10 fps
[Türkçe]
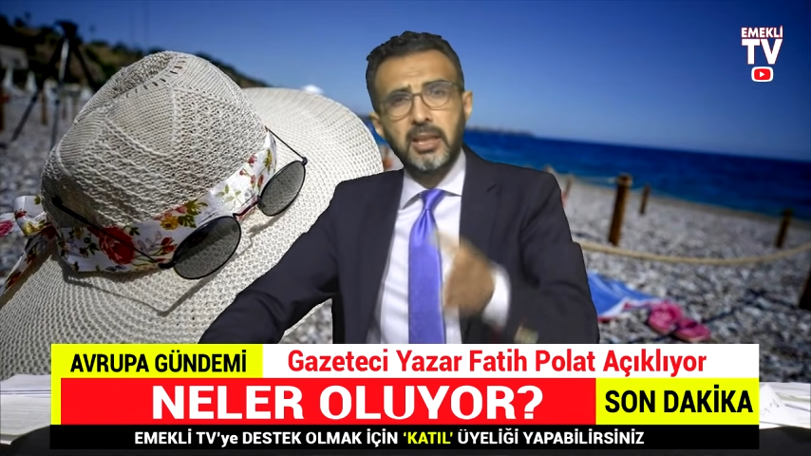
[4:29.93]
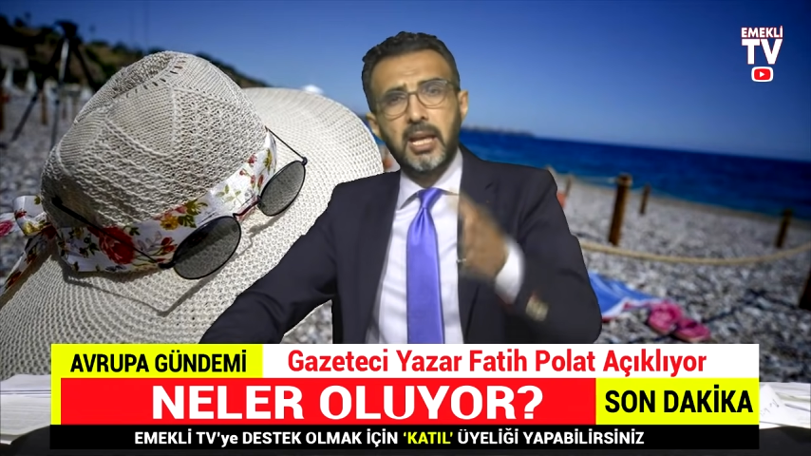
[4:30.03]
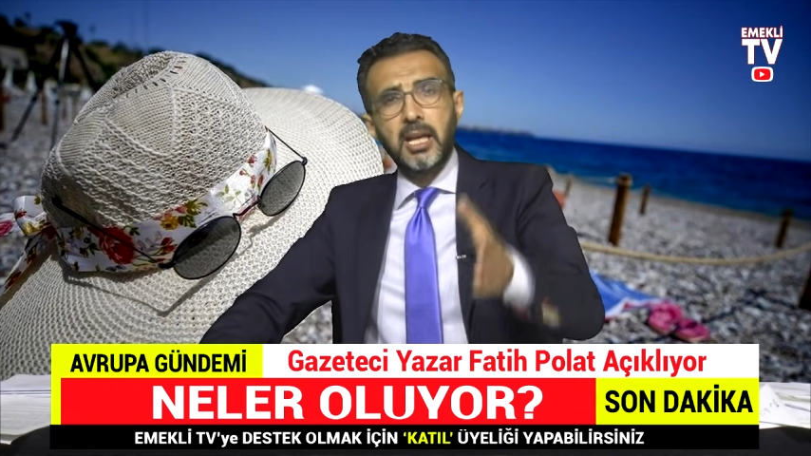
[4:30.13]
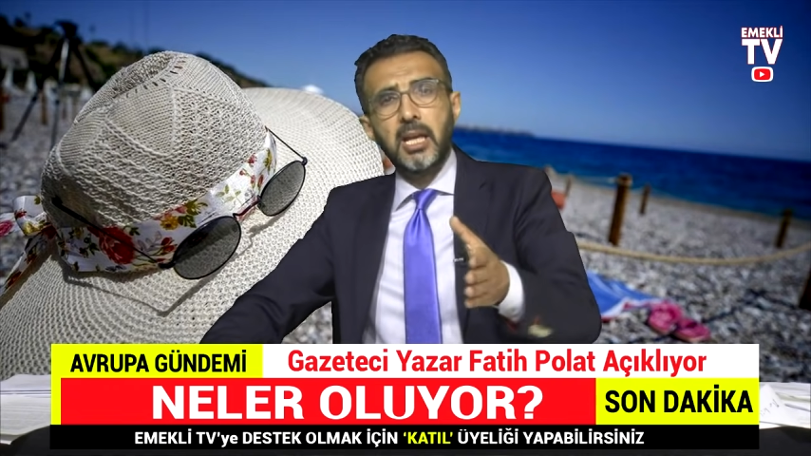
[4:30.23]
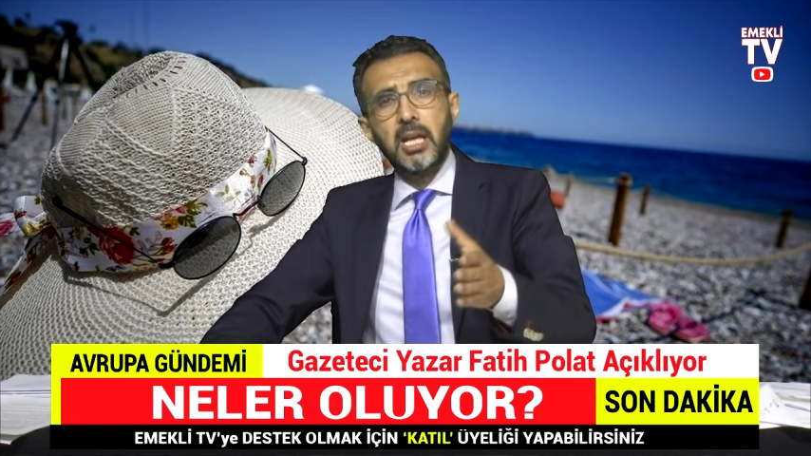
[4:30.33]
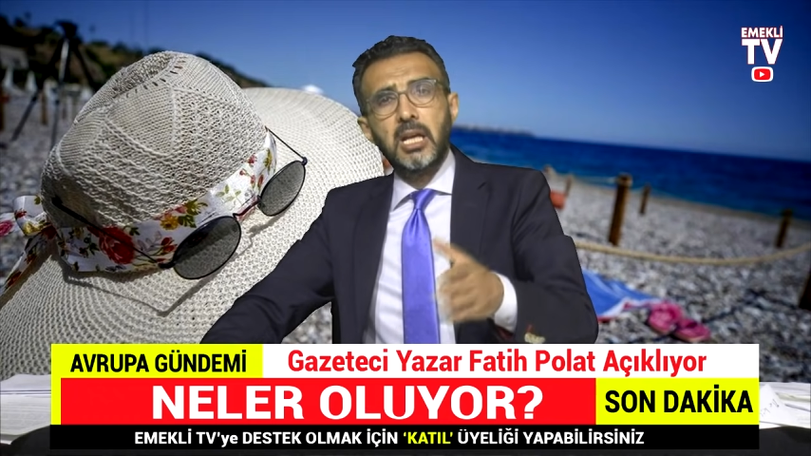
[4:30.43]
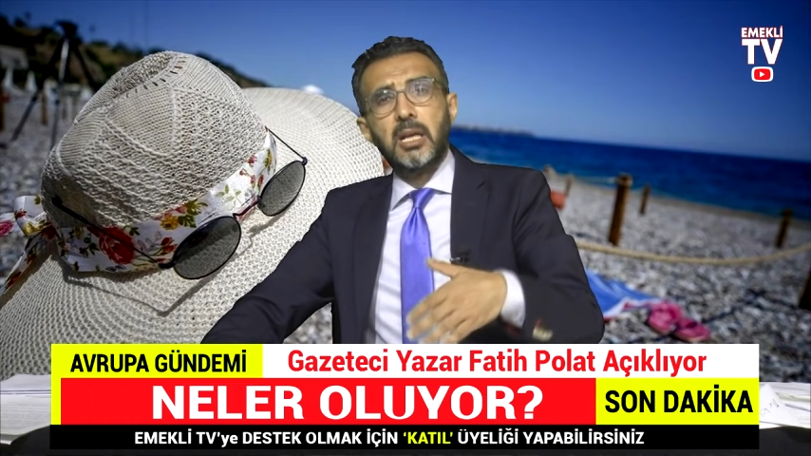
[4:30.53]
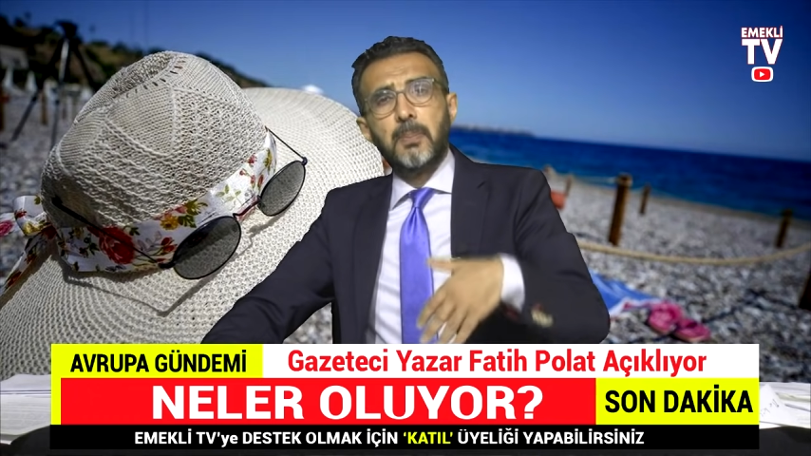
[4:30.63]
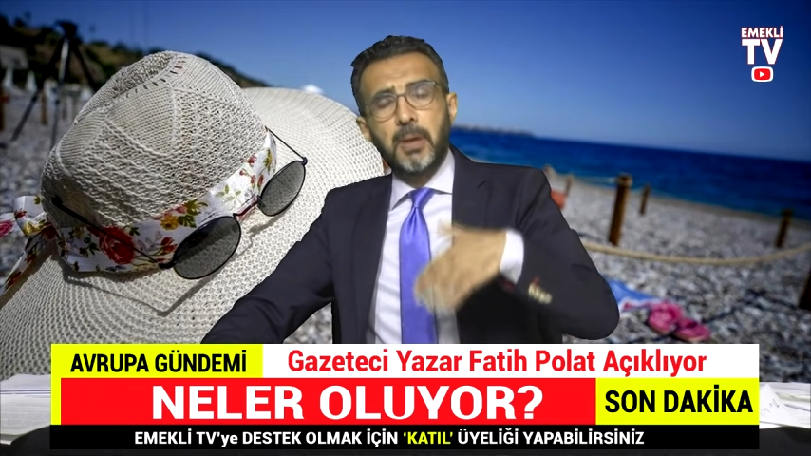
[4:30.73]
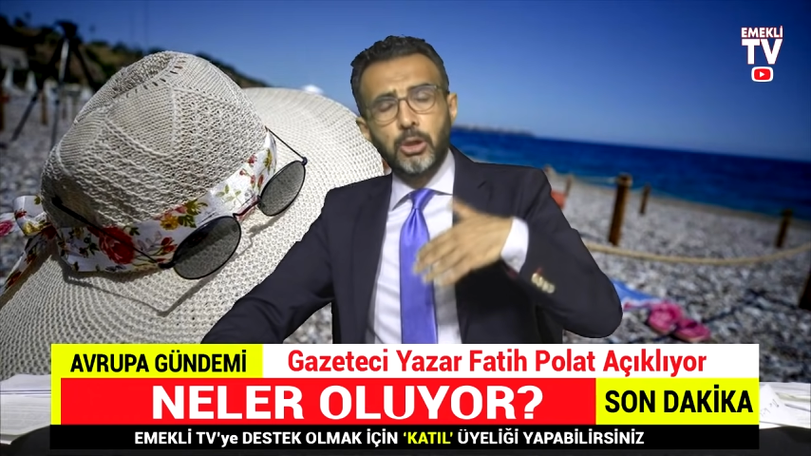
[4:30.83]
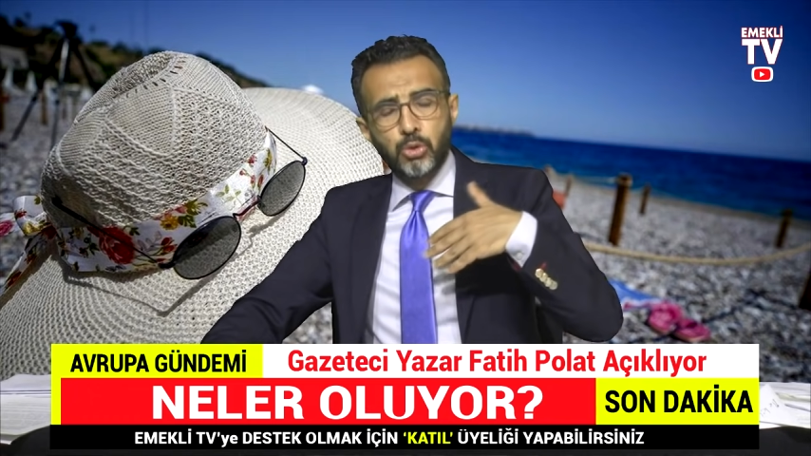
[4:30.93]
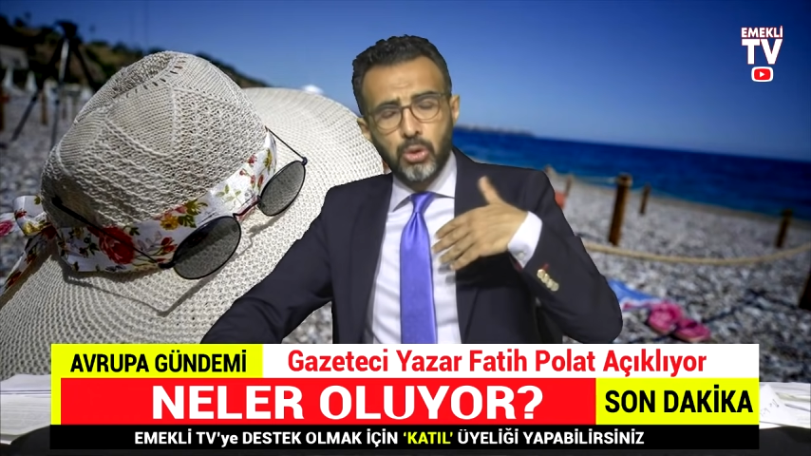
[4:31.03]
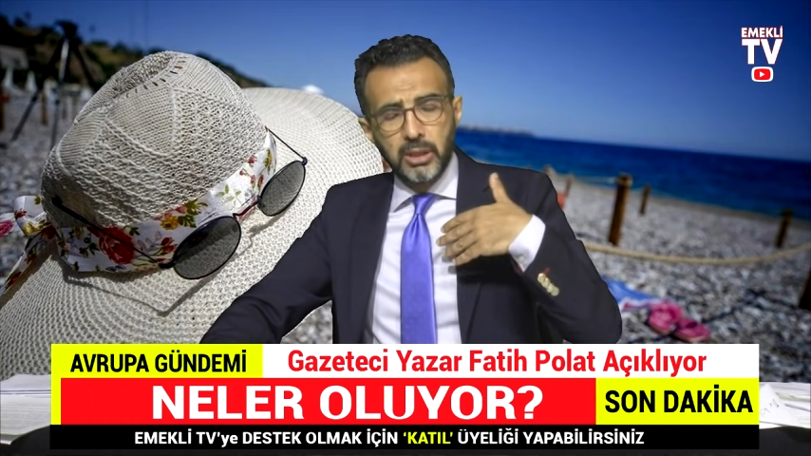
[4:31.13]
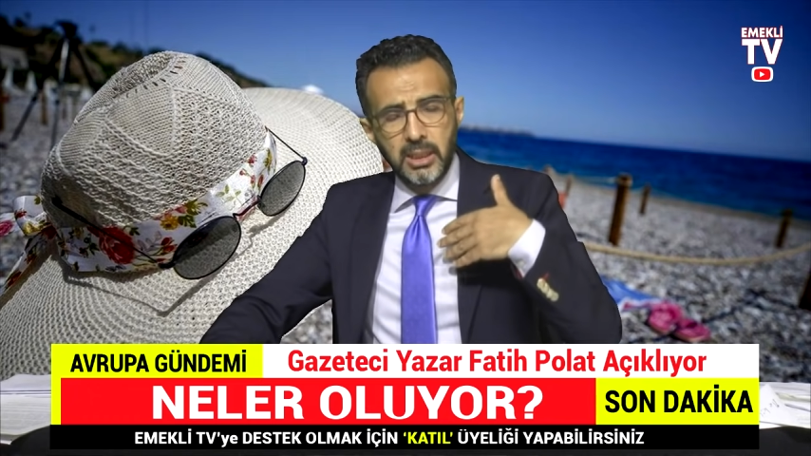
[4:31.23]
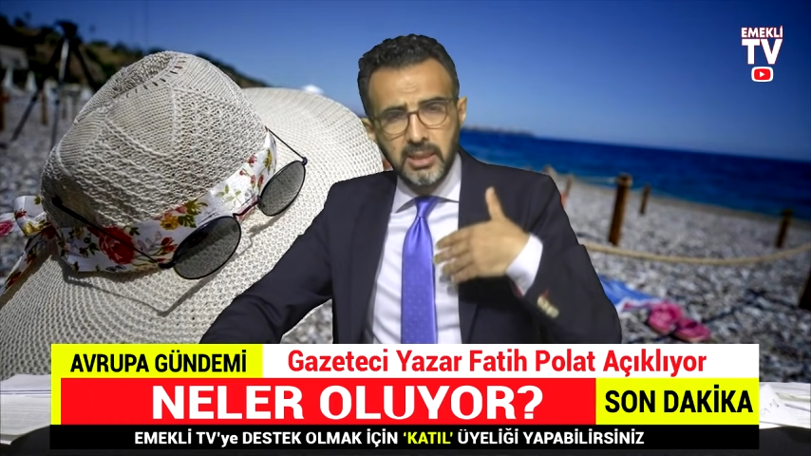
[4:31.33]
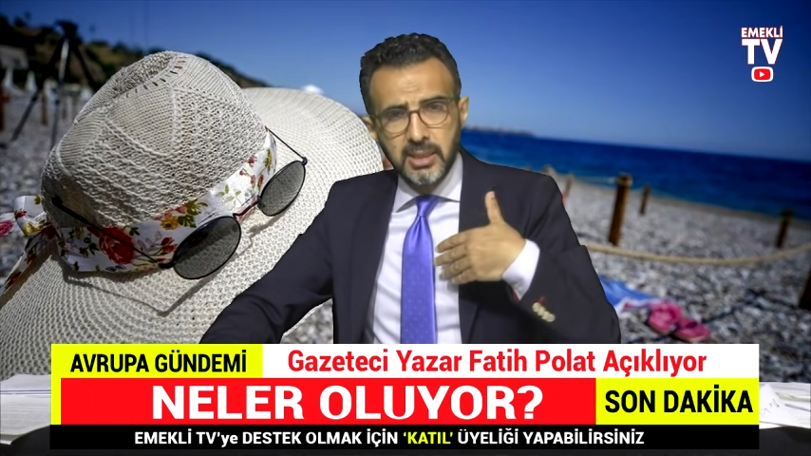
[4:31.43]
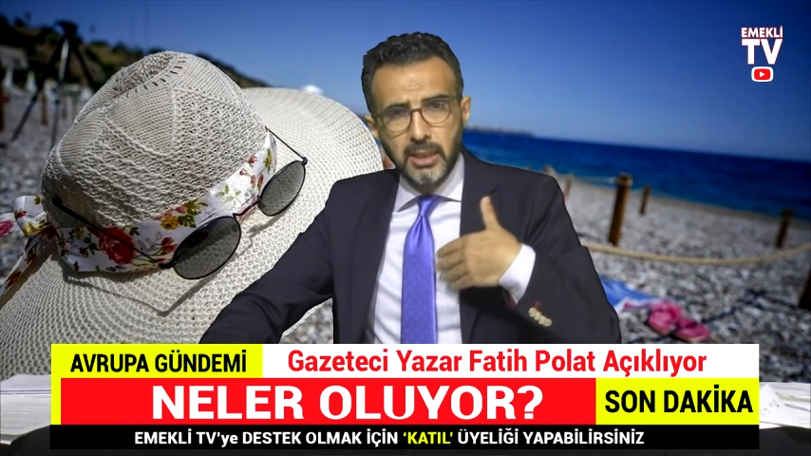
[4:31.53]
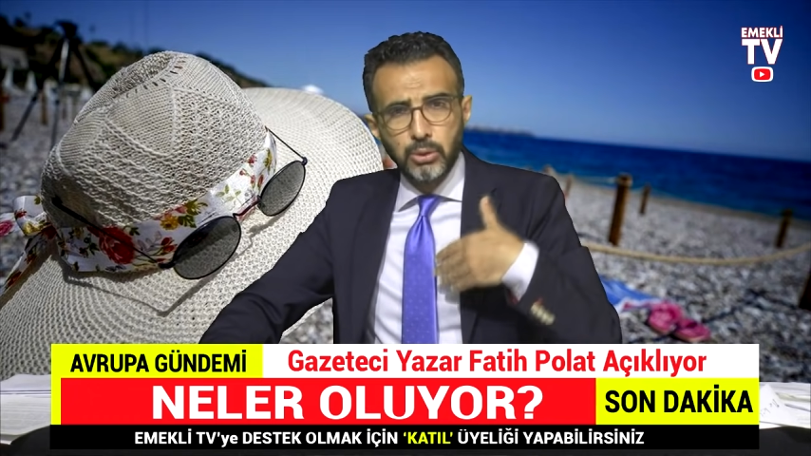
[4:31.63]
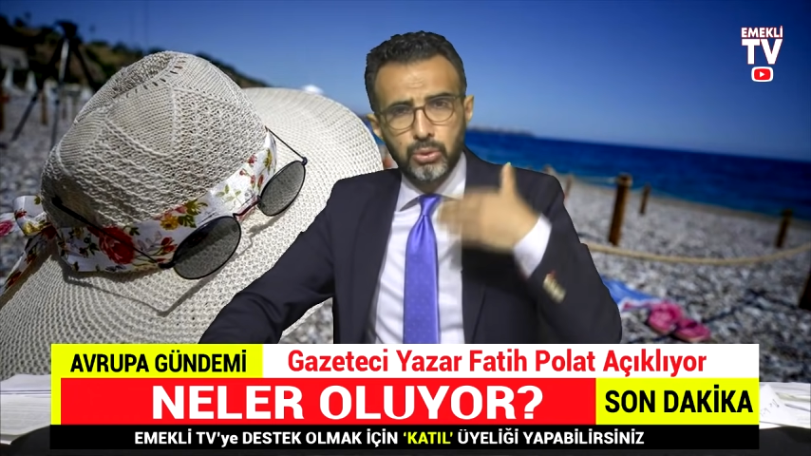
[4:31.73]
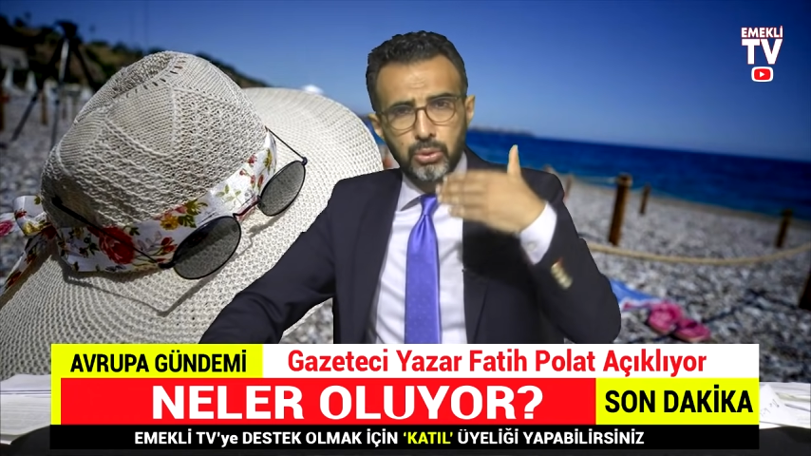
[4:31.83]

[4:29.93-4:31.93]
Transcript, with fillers: de pek çok insan